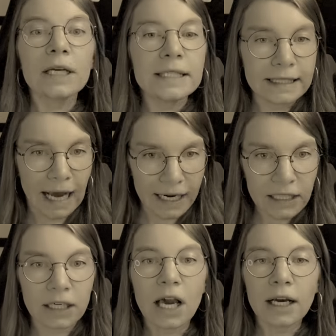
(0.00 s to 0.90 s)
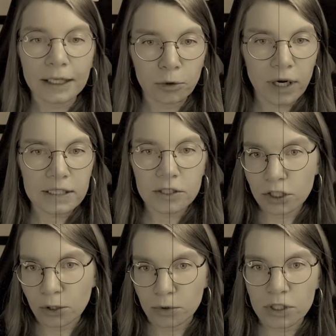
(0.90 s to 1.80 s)
Сигареты, которые
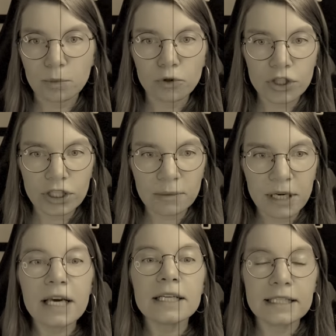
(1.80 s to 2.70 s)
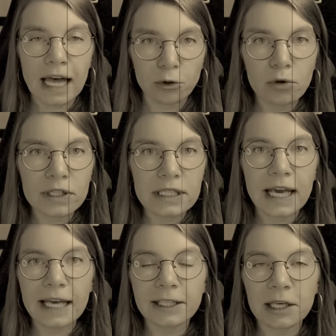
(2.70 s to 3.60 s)
ассоциируются с мужчинами, становятся
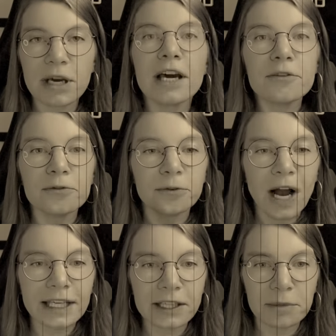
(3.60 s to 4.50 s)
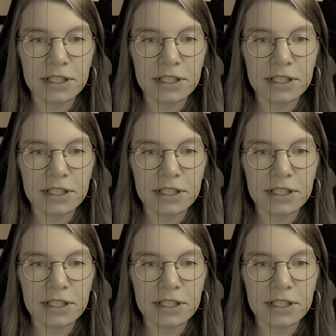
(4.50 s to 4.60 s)
этакими факелами